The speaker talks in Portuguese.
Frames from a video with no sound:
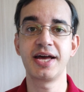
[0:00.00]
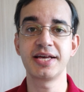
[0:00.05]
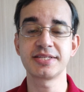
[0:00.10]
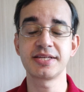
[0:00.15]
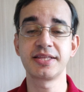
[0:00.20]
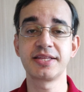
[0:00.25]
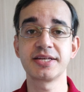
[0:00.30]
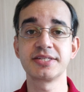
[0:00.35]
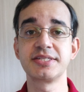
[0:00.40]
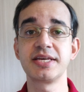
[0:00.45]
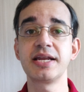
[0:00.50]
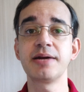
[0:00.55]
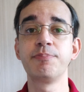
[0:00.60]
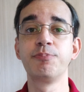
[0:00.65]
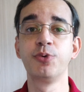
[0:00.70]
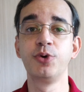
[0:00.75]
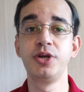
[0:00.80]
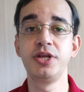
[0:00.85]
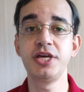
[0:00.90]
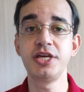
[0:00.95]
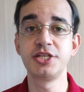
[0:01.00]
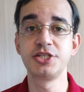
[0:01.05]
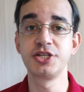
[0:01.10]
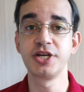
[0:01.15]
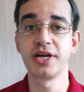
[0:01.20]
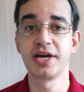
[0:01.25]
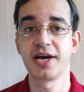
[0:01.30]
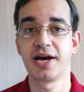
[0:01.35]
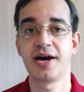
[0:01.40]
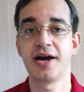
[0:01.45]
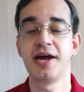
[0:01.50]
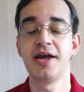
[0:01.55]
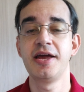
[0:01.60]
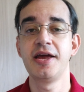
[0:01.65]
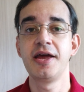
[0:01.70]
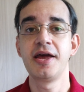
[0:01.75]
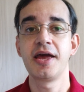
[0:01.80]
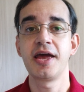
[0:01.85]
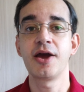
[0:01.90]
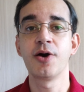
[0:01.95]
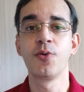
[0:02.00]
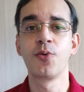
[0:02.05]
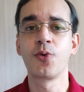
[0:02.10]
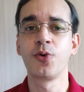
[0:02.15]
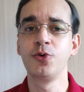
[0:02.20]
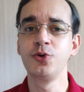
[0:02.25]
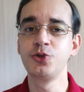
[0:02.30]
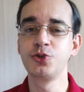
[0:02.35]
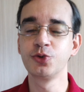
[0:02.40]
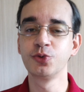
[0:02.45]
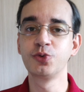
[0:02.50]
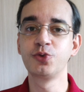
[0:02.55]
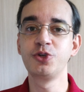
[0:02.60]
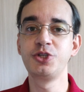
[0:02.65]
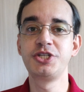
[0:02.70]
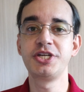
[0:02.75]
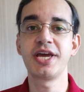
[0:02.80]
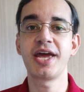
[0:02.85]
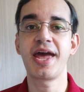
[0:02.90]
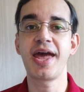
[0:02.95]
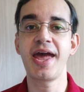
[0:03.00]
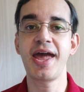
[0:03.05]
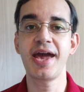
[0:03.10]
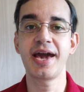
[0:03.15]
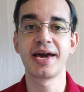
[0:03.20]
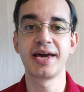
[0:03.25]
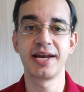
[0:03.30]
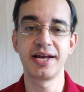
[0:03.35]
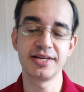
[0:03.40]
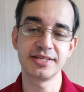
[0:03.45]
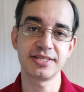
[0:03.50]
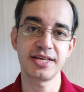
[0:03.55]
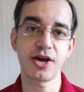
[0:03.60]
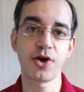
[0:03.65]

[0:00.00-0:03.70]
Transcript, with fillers: Essa terceira política é um conjunto de regras,